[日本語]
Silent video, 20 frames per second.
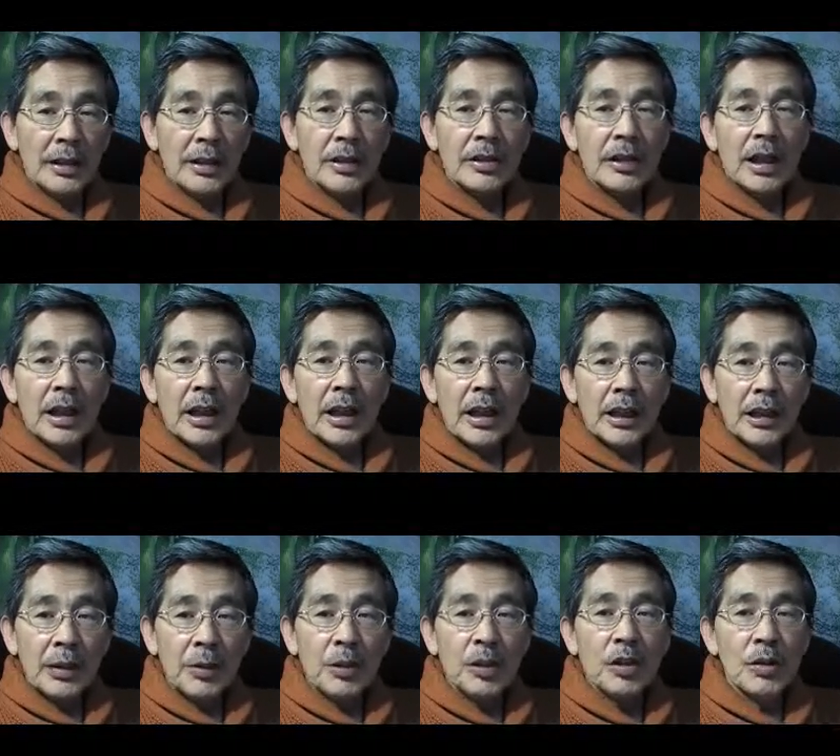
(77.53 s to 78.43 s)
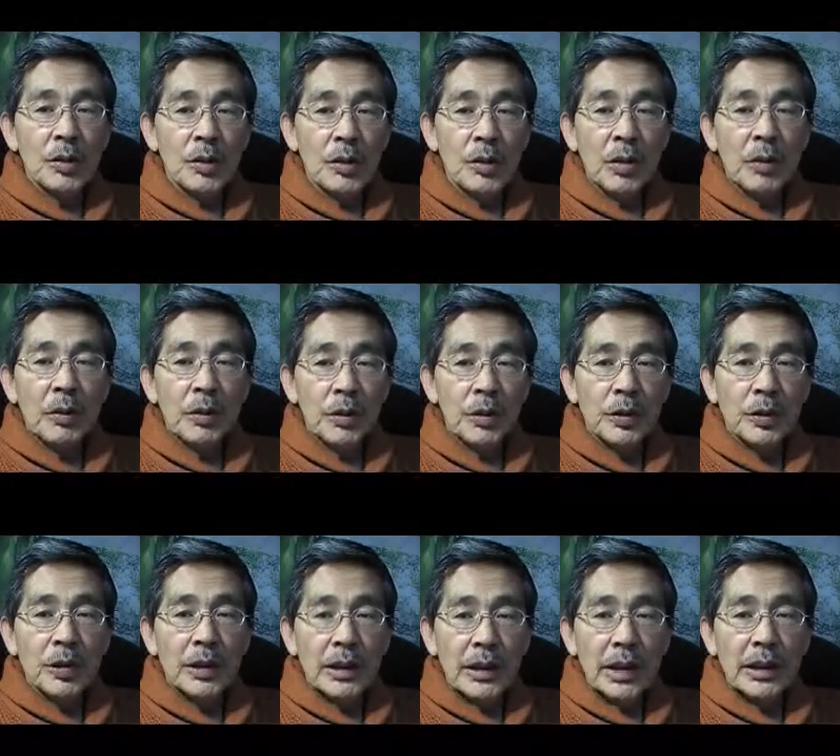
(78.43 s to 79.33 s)
ですから何でも自分の思う
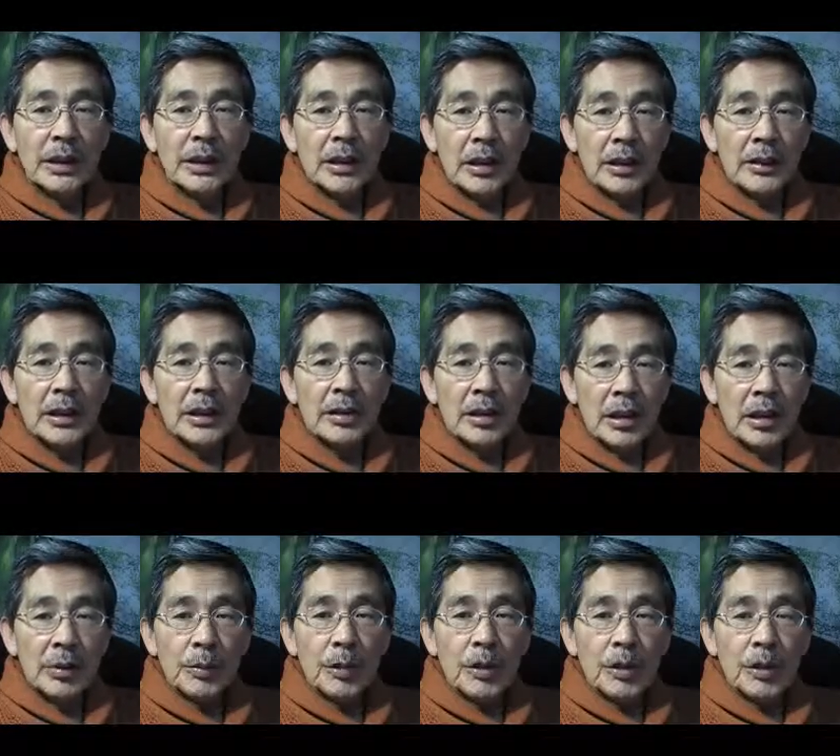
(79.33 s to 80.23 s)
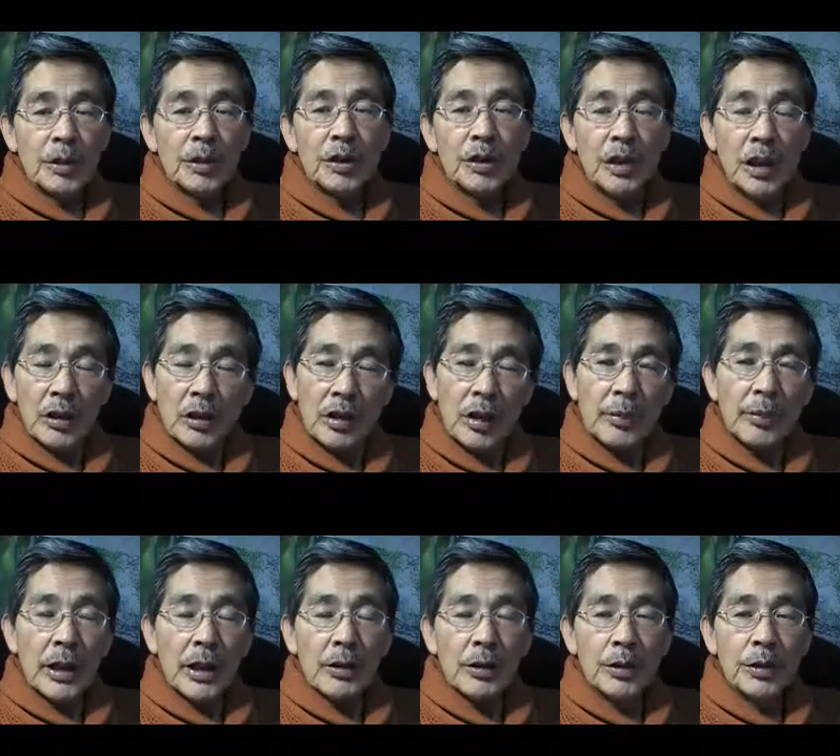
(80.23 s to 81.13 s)
通りになってたんですけども、今度下の子
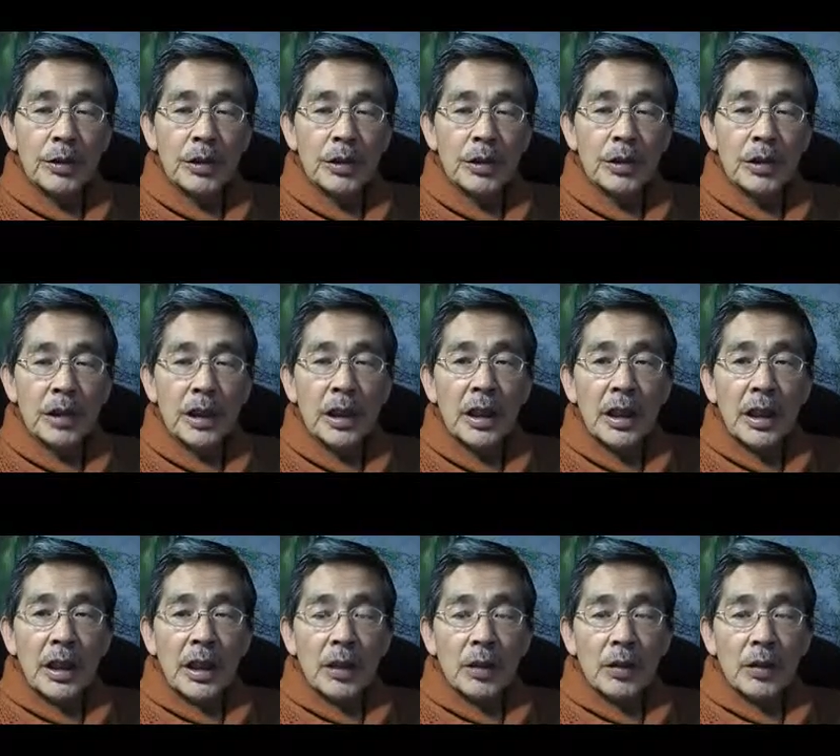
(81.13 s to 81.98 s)
が生まれることによって、